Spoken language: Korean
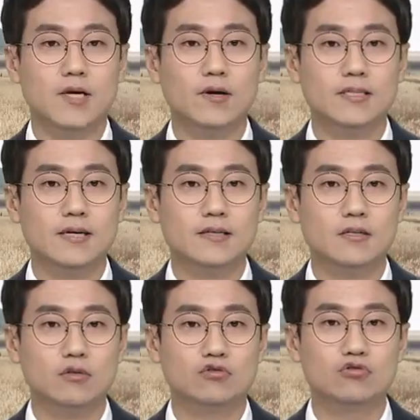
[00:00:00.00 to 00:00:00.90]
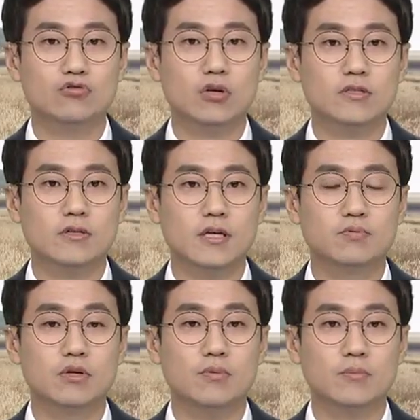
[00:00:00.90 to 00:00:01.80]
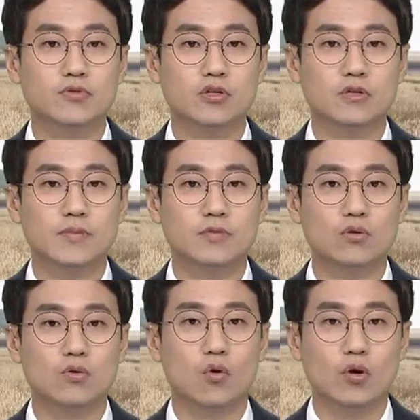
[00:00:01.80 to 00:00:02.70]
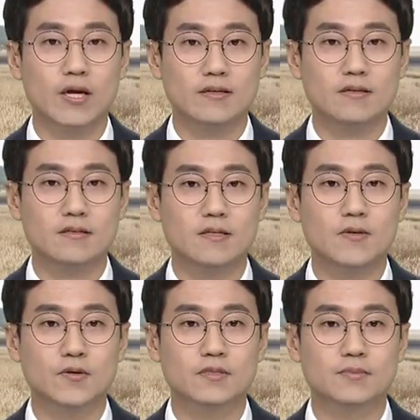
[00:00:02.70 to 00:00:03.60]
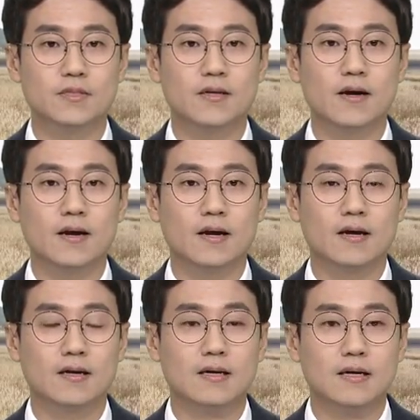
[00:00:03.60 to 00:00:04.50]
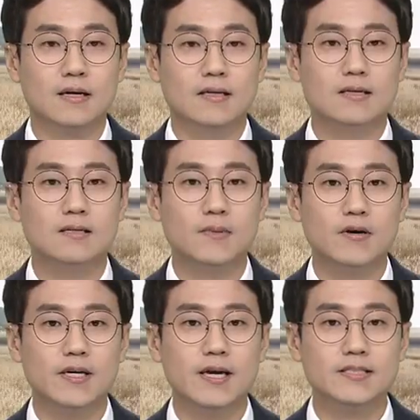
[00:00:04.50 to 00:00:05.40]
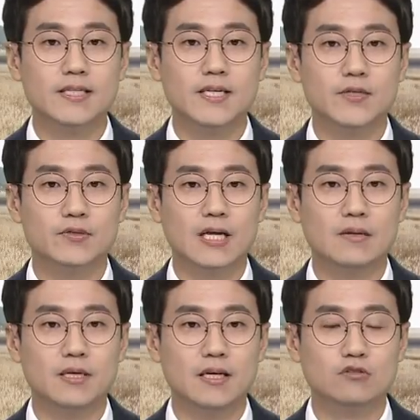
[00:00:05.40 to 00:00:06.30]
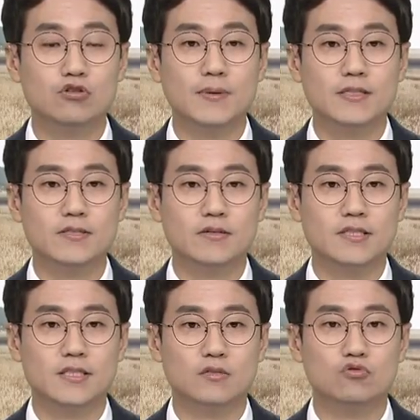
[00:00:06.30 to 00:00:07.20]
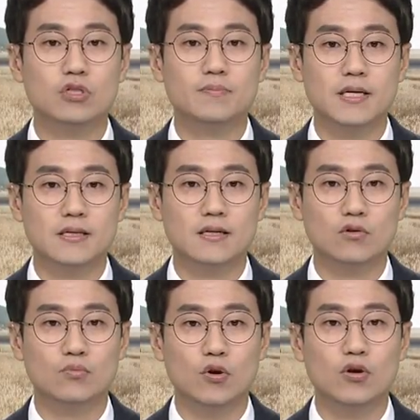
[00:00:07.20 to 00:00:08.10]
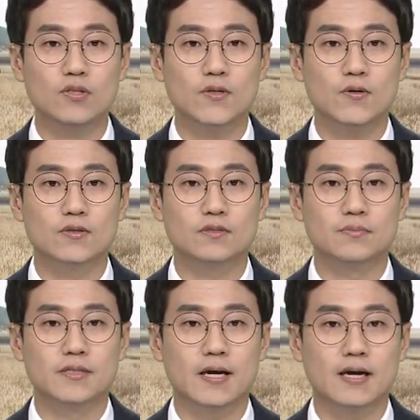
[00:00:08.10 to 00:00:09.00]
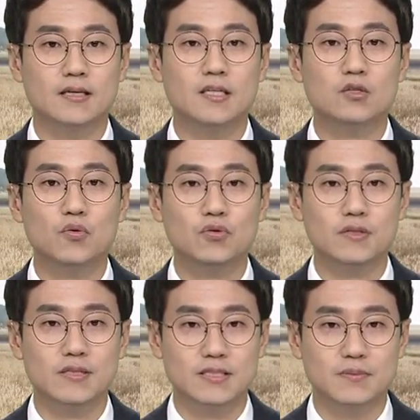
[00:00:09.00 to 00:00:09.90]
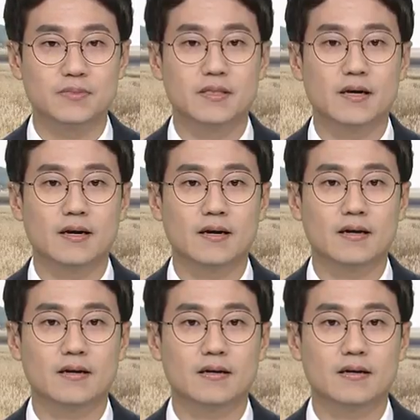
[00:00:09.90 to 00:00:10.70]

서해상에서 중국어선의 불법 조업이 또 고개를 들고 있습니다. 금어기 해제 이후 날마다 수백 척씩 우리 바다로 몰려들고 있습니다. 이동근 기자입니다.